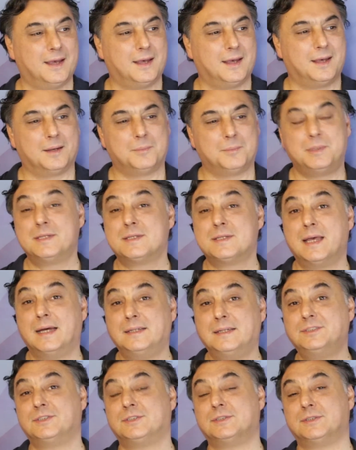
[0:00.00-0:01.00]
Bizler
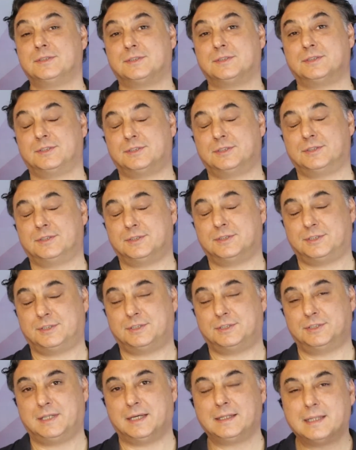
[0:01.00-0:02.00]

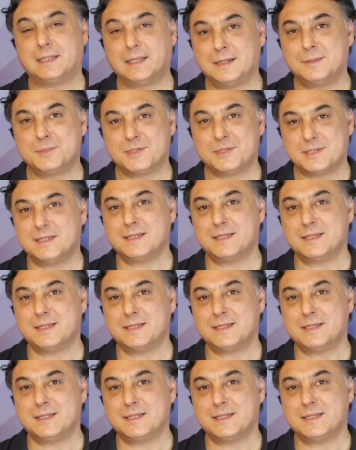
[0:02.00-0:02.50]
şirketlerimizi